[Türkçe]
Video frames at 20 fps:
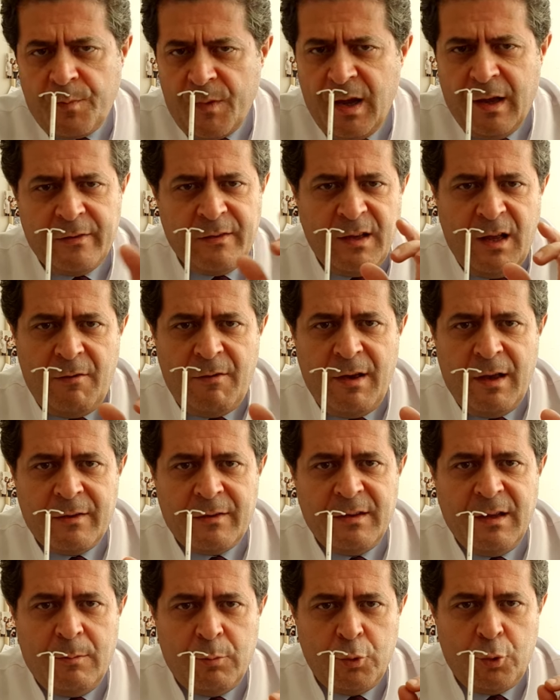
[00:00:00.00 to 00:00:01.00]
asla ve
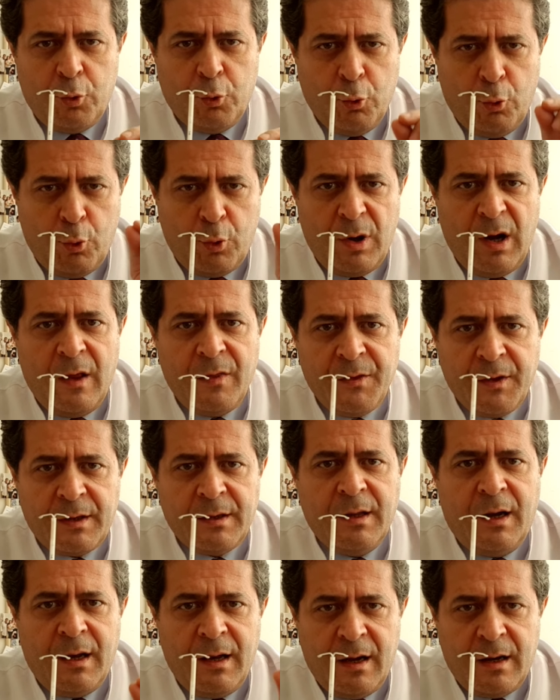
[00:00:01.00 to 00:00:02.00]
asla bunun
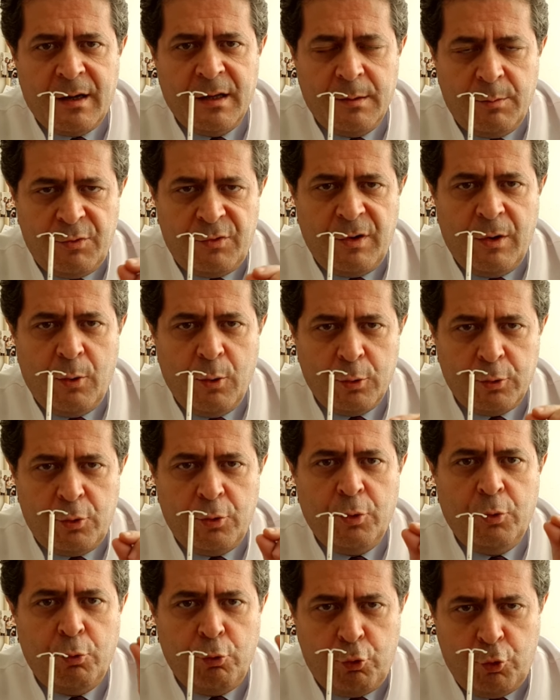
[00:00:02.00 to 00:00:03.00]
doğurganlıkla alakalı bir şey
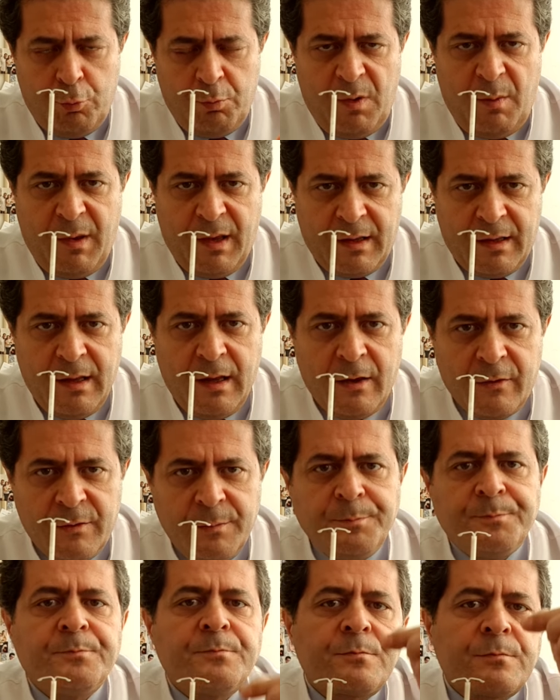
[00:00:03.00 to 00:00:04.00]
olduğunu düşünmemek
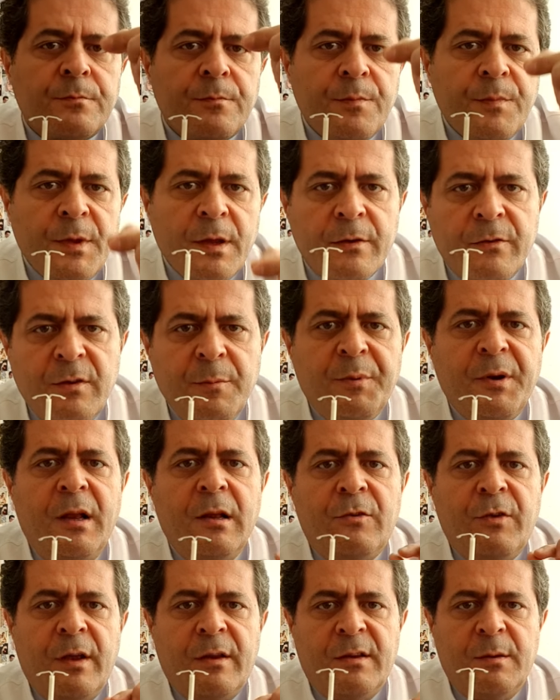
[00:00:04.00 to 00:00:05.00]
lazım. Spiral
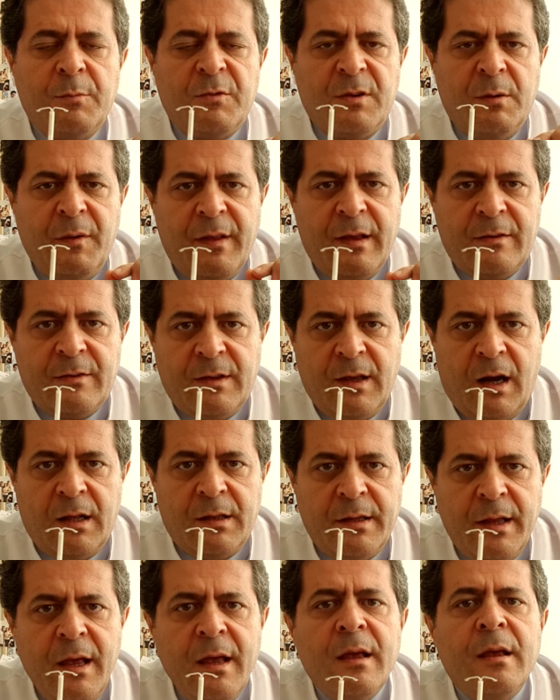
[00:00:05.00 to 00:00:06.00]
çektiğimiz zaman eski
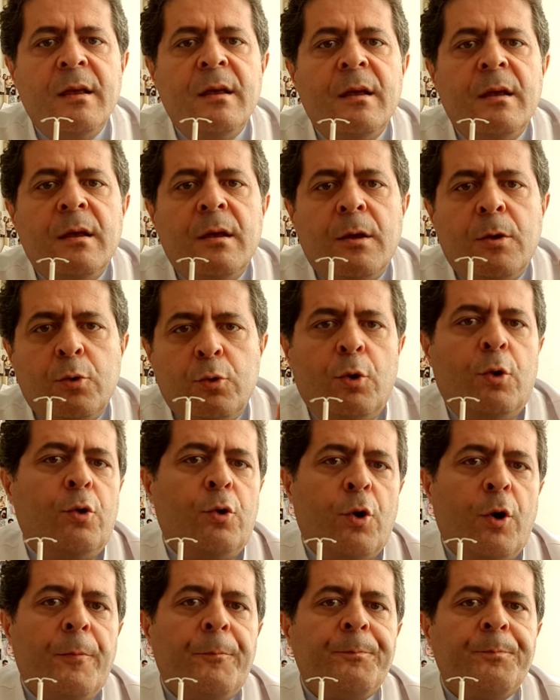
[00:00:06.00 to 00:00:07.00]
haline
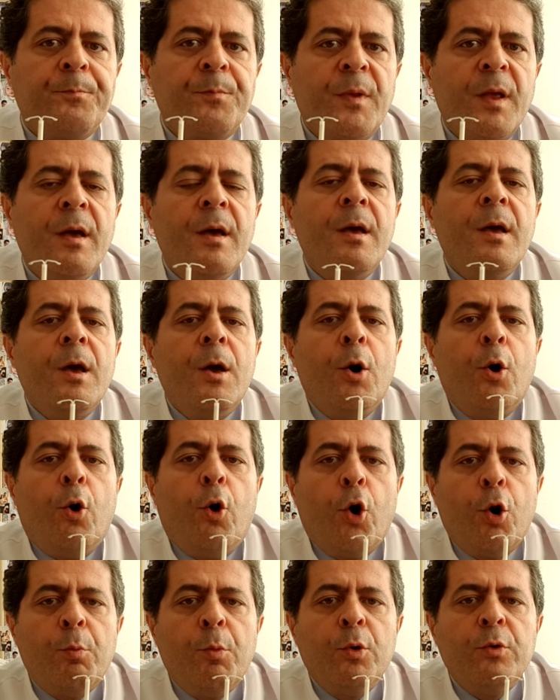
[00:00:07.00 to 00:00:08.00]
dönüyor.
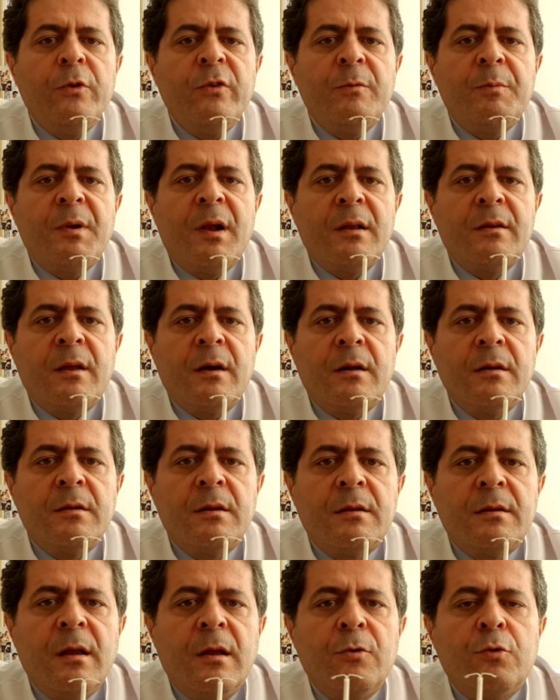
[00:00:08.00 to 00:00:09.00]
Hormonlu spiral
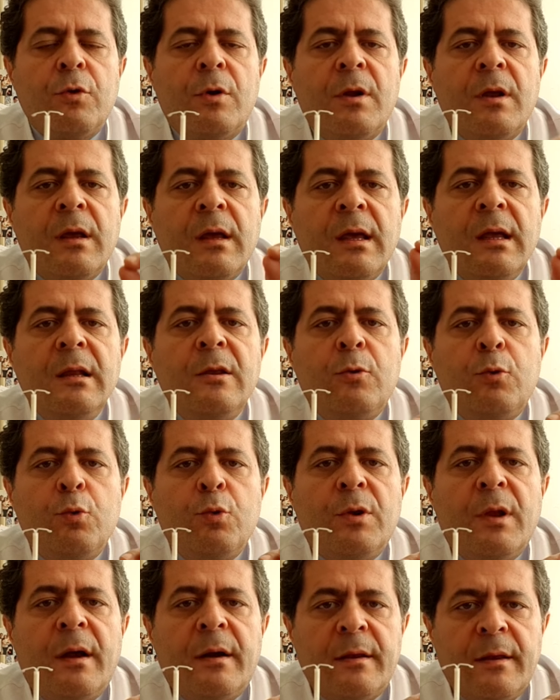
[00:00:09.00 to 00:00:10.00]
takıldıktan sonra ilk
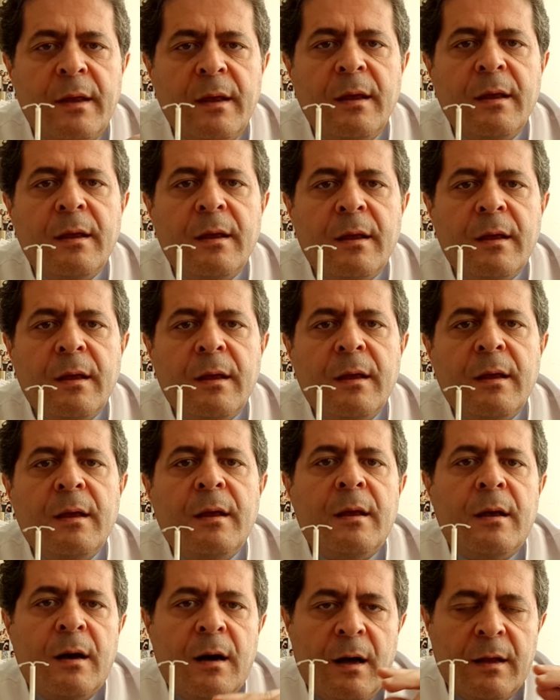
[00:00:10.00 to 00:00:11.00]
günlerde
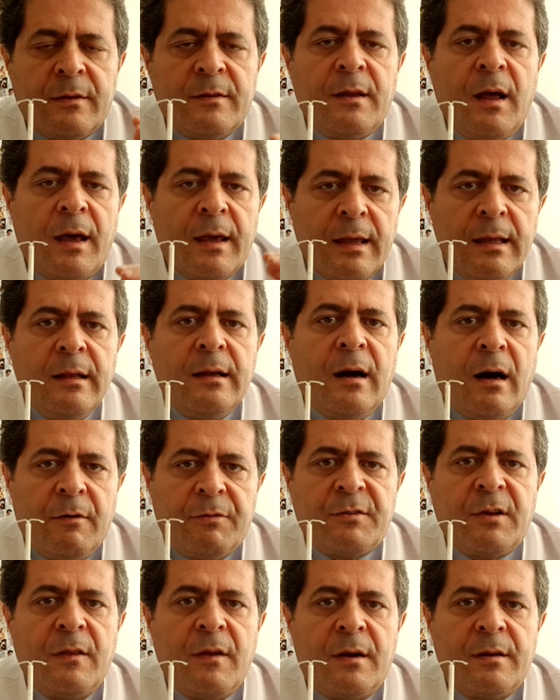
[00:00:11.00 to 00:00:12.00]
hatta ilk
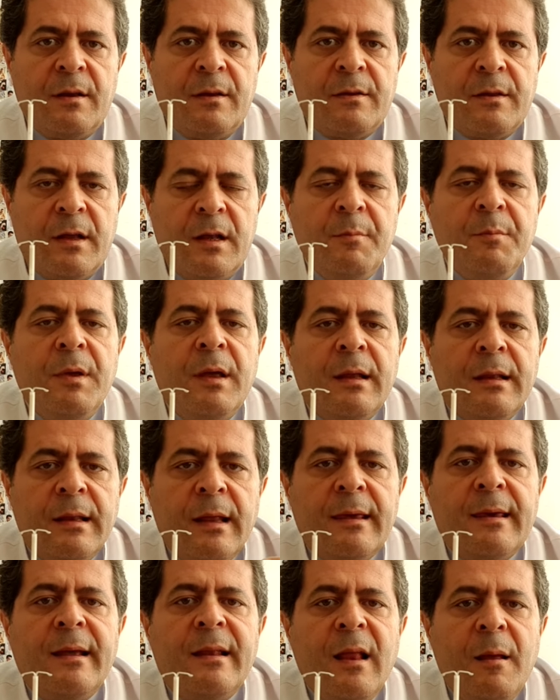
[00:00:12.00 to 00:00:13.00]
haftalarda diyelim
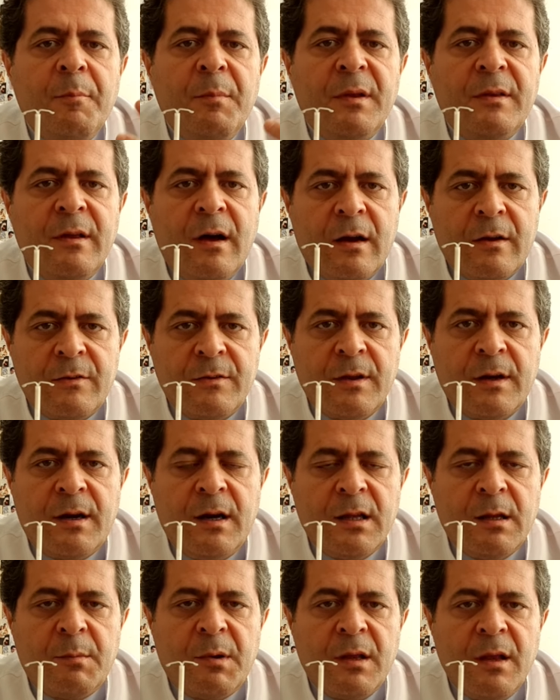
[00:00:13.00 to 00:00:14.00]
lekelenme tarzında
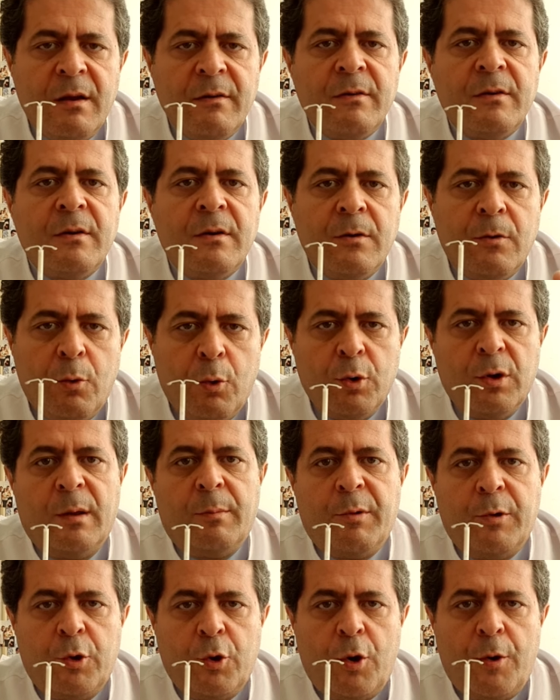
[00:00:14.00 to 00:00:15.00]
kanamalar
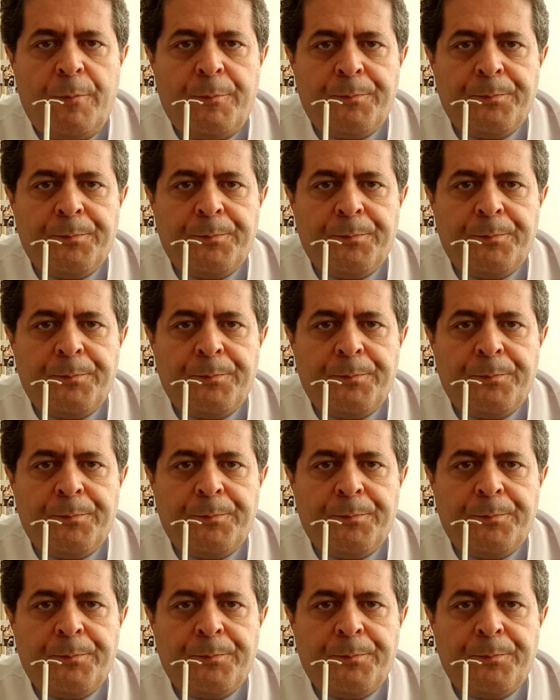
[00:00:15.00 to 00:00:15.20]
olabiliyor.